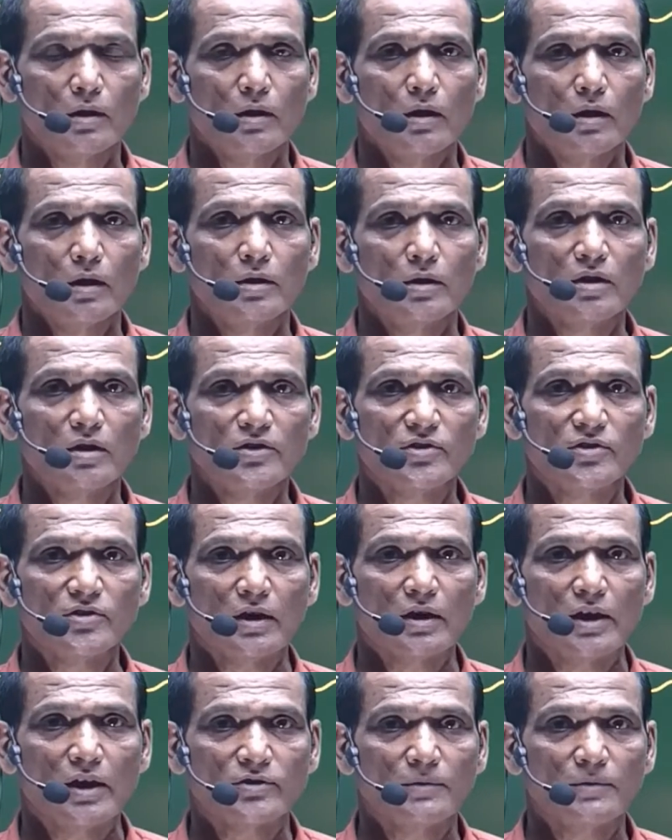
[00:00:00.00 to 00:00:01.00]
इंग्लिश एक
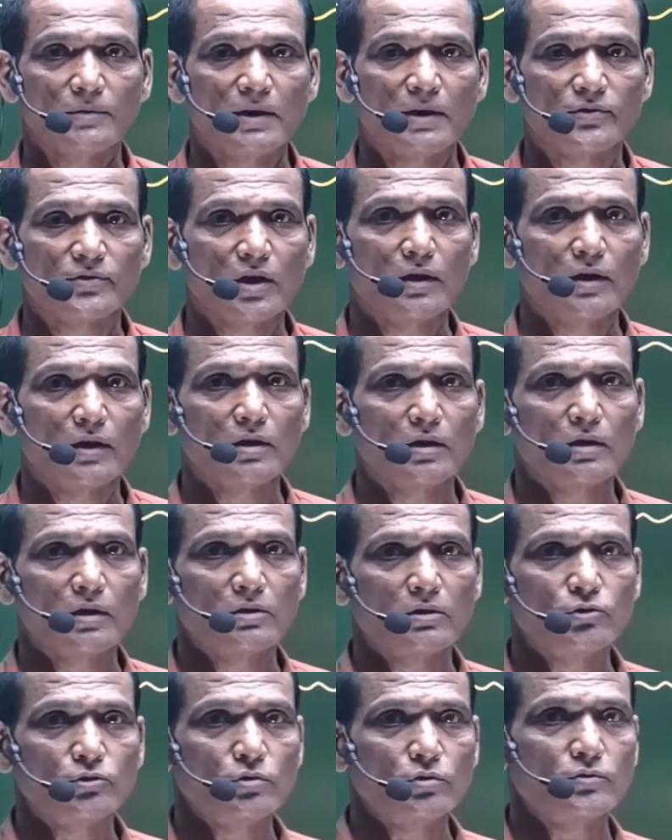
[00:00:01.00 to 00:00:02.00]
ऐसा भाषा है ना
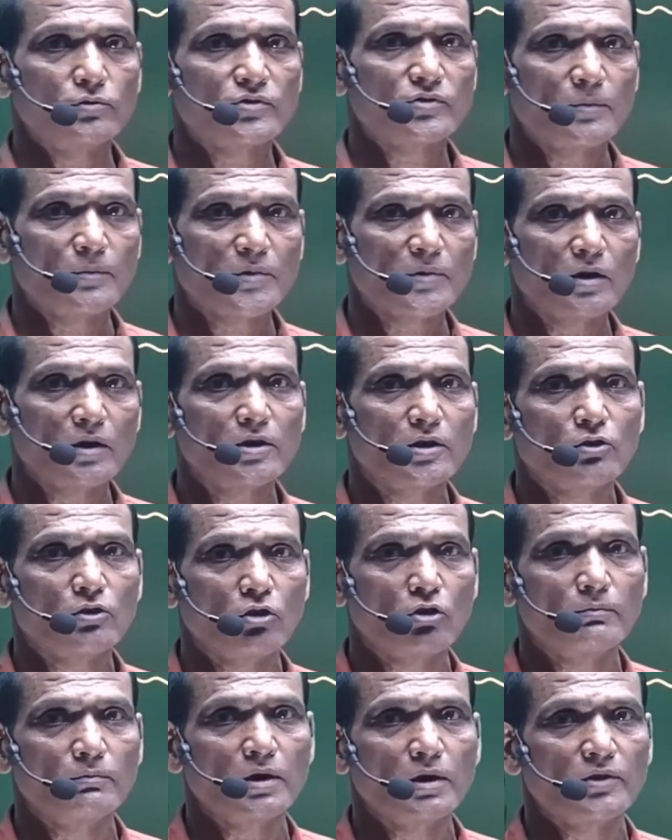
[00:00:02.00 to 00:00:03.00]
जो सबके लिए
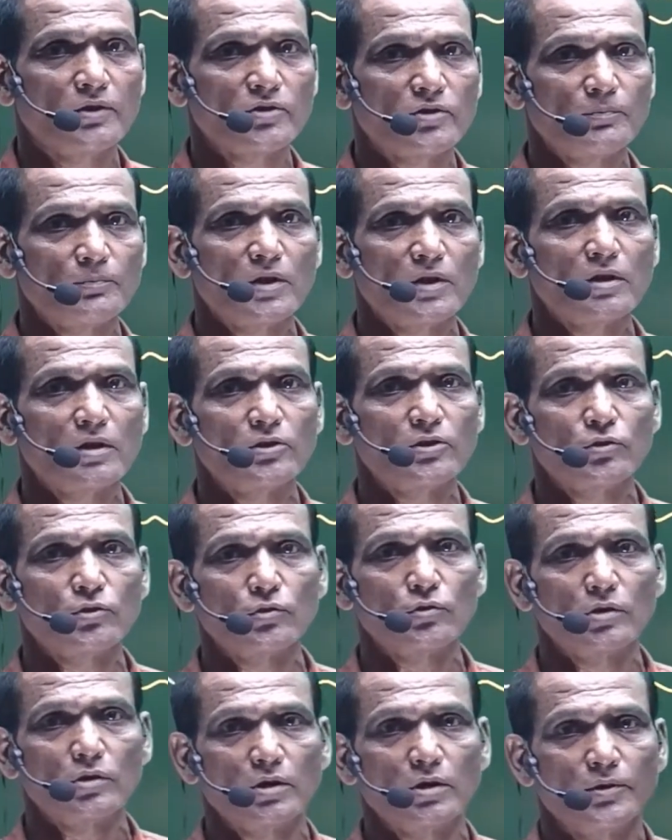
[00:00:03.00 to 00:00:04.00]
कॉमन है सबके लिए ज़रूरी
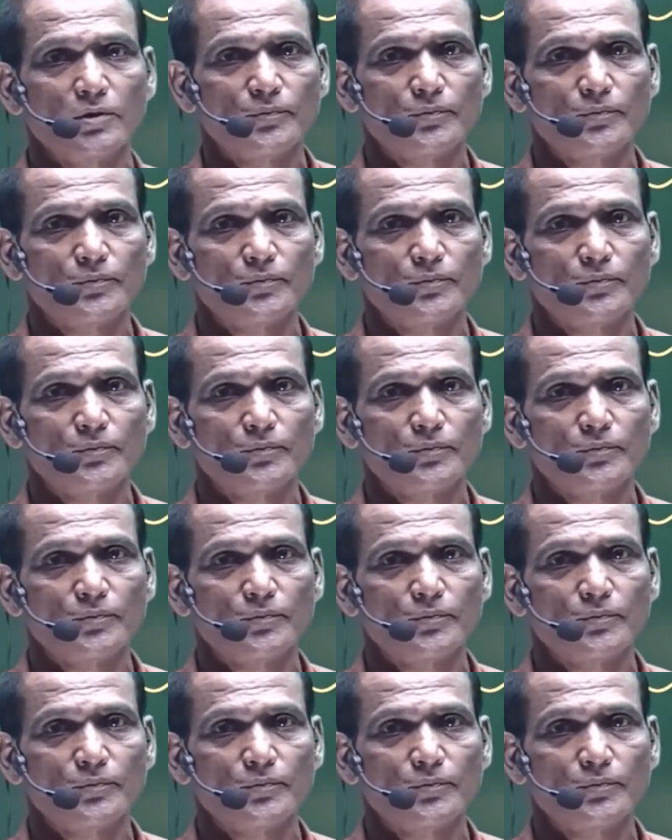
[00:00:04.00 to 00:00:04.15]
है